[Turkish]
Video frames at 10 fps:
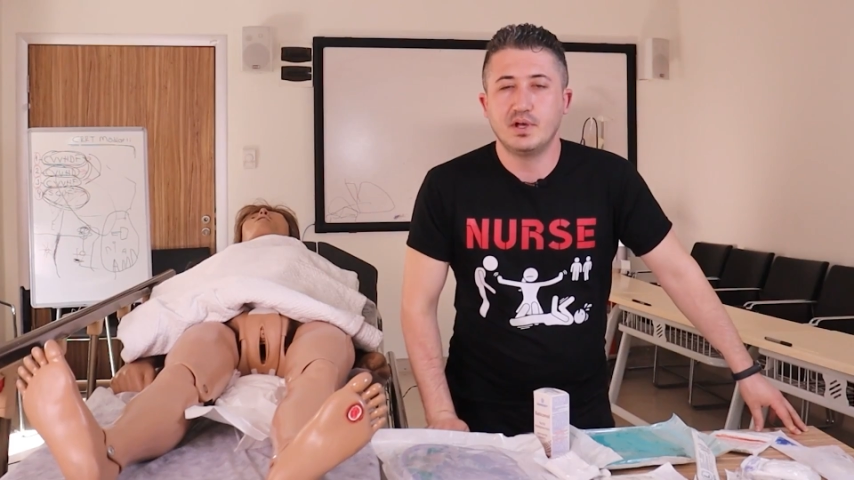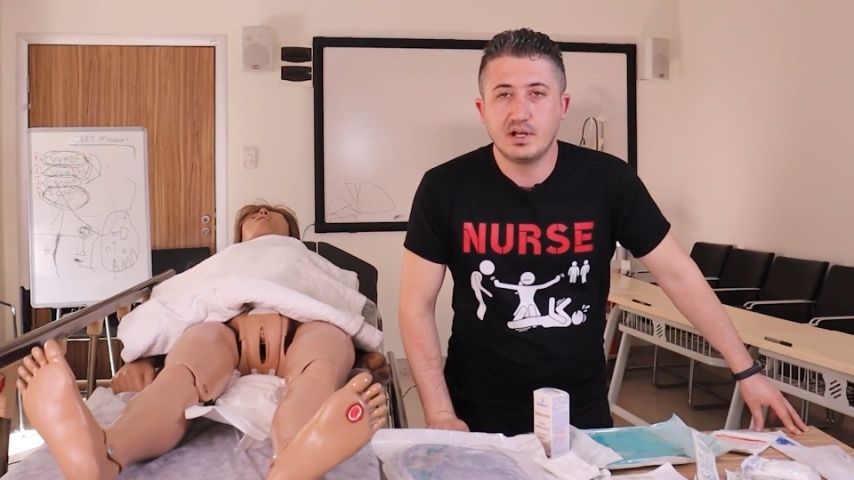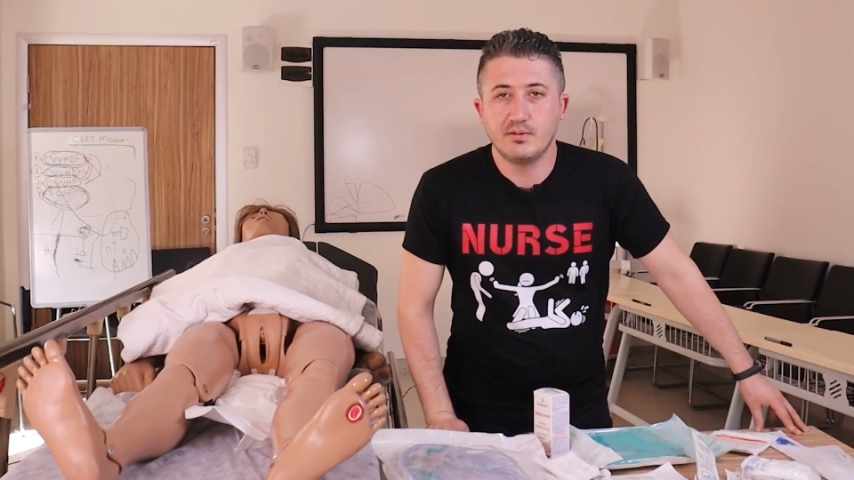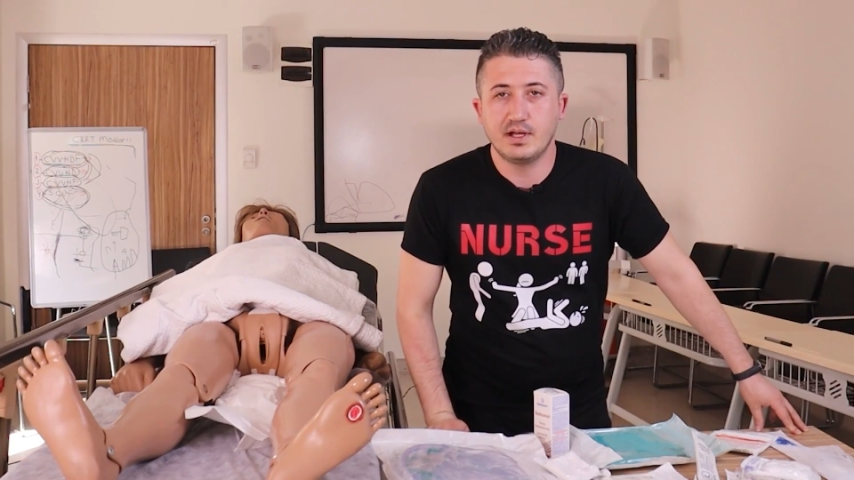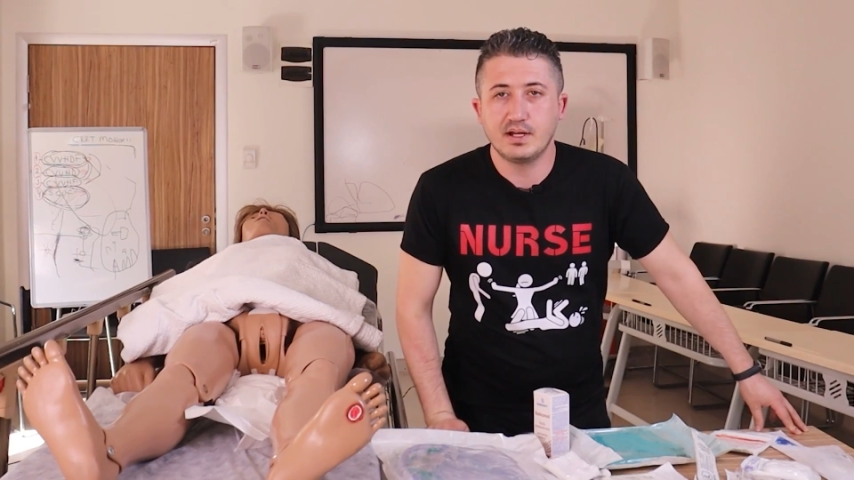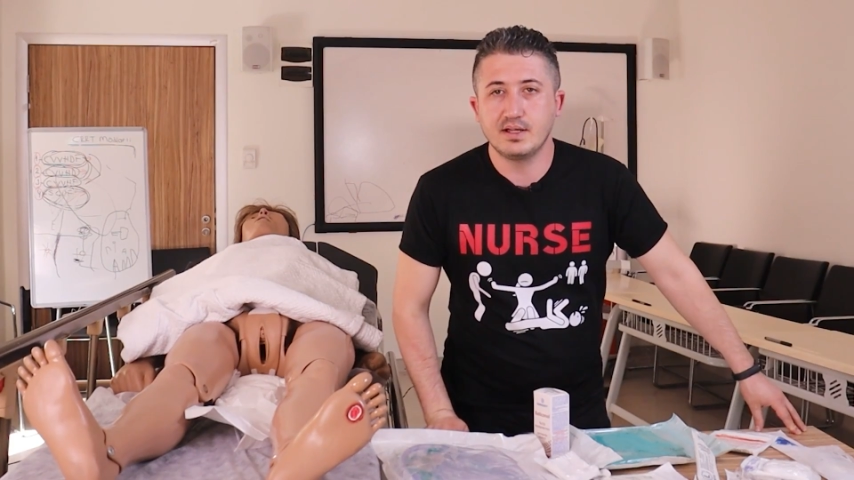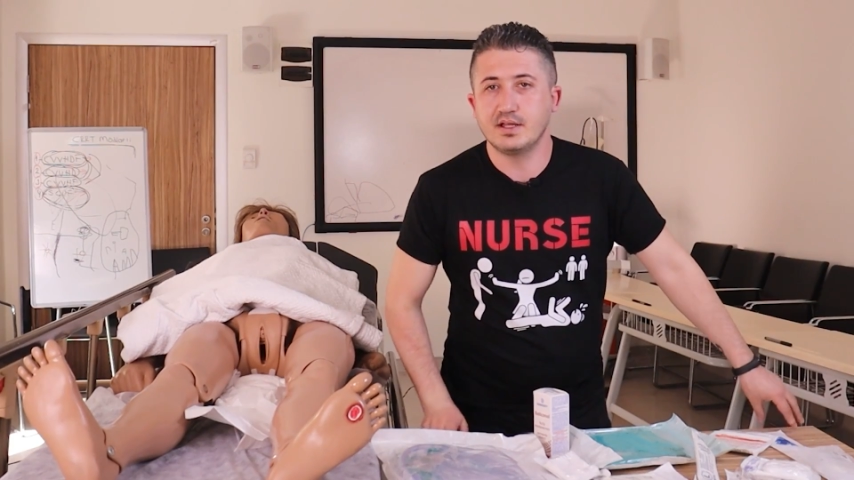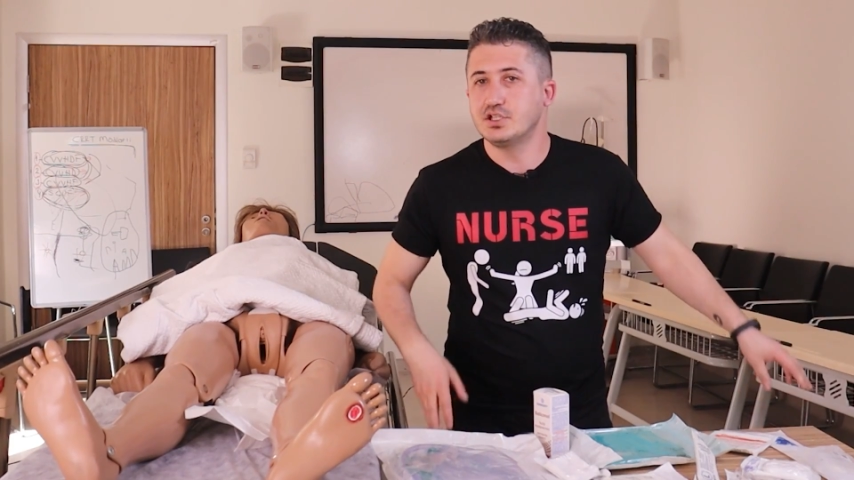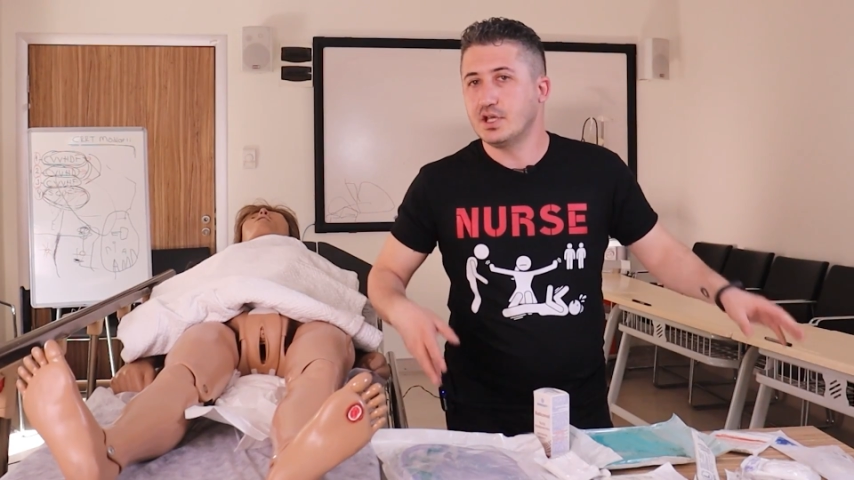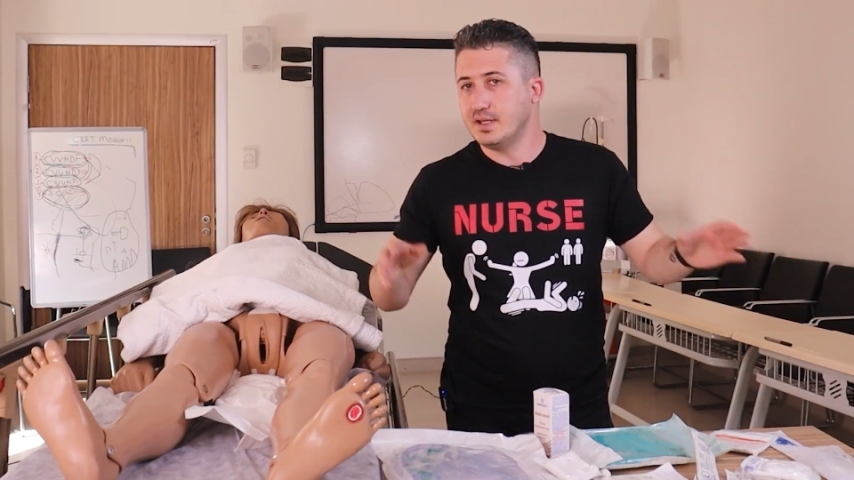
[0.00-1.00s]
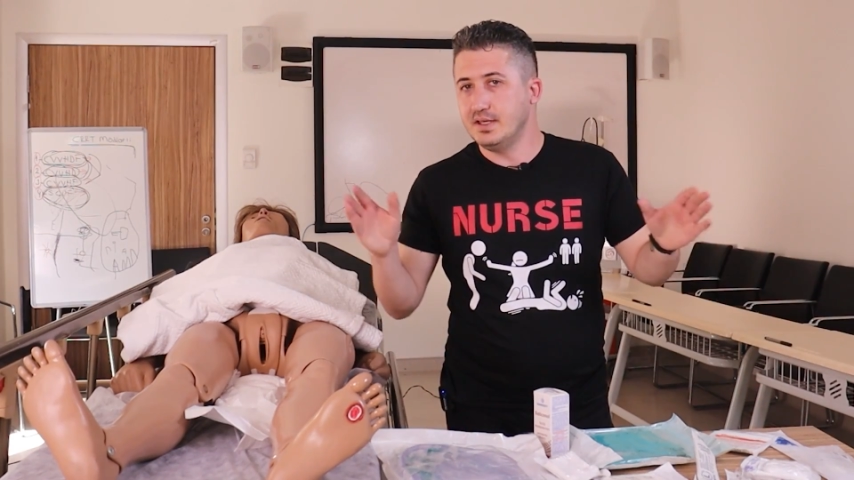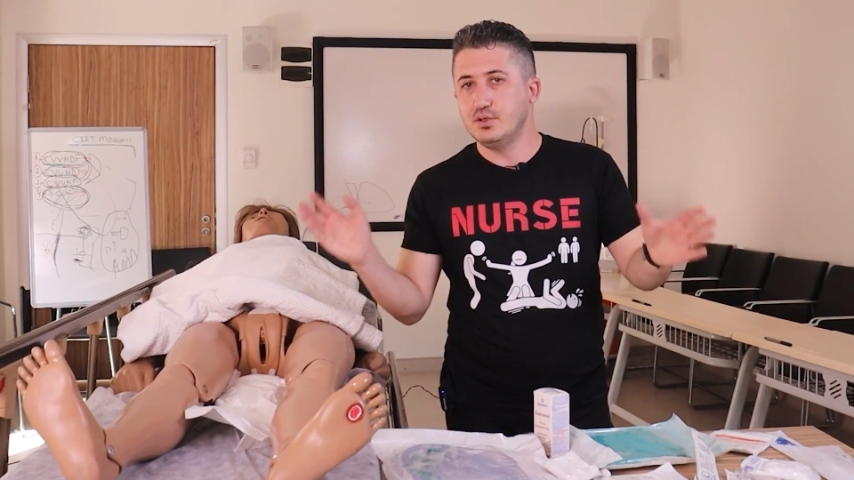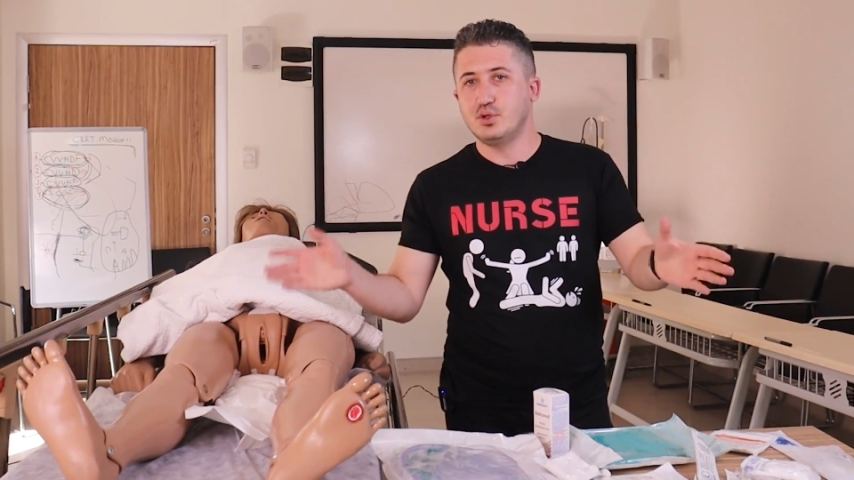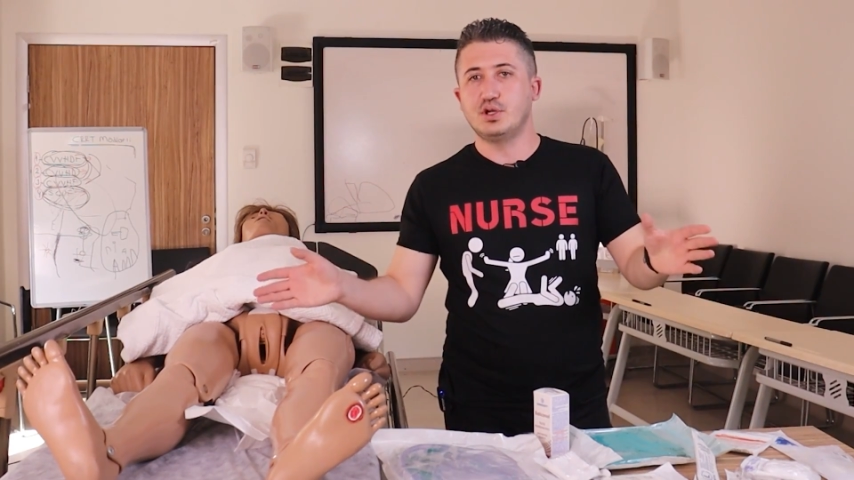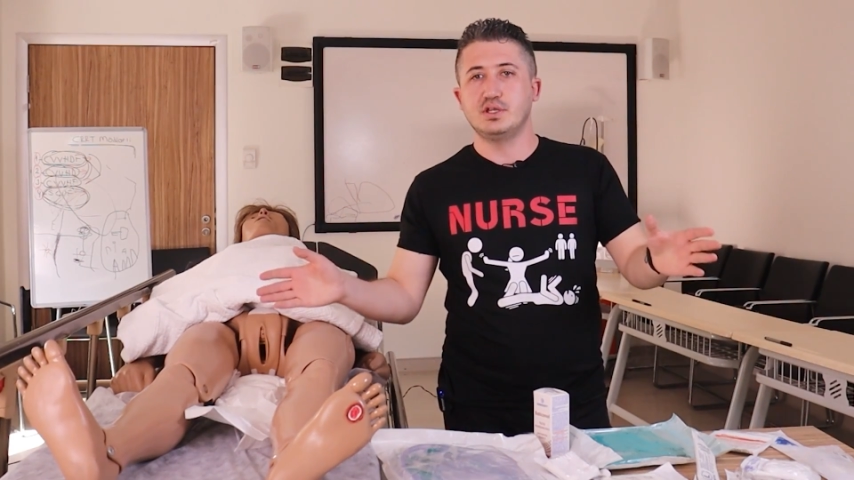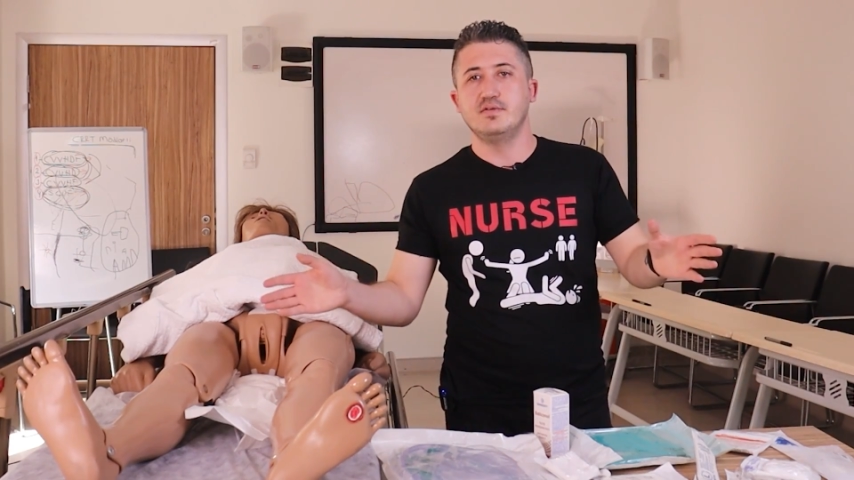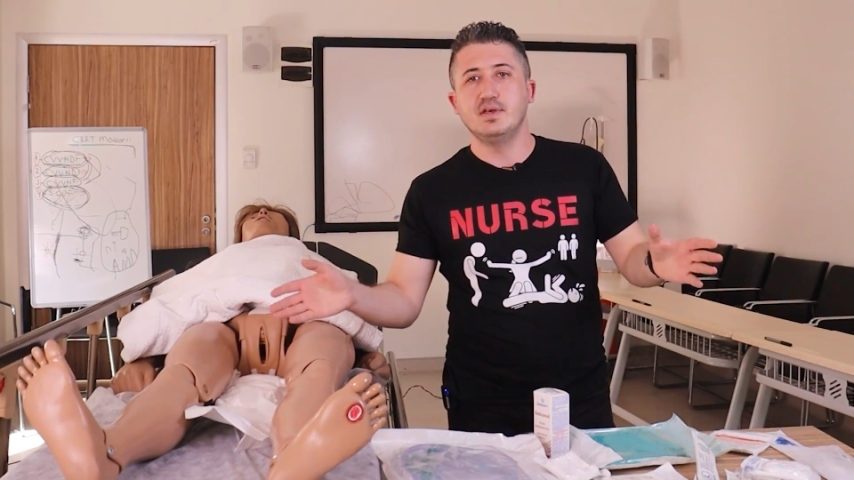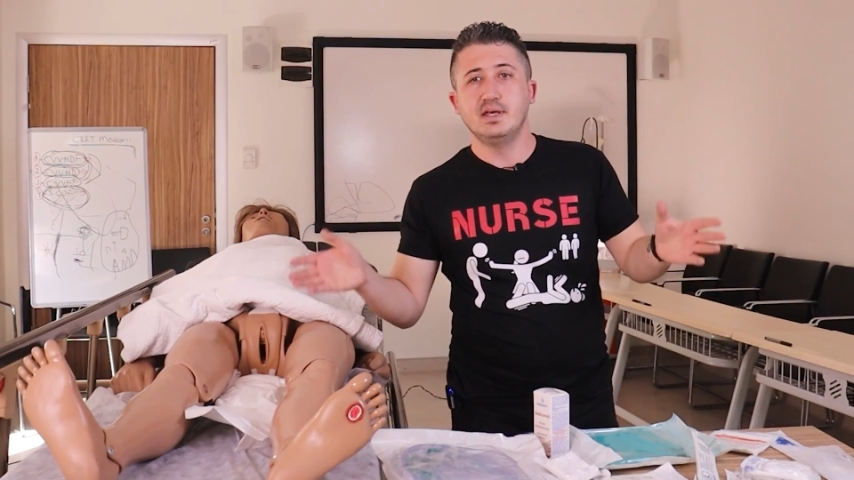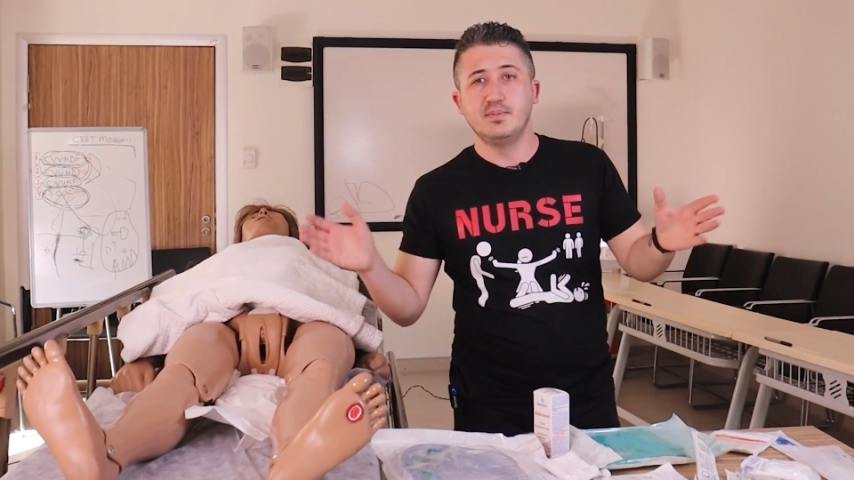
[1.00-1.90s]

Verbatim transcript: Merhaba arkadaşlar, Intern TV'ye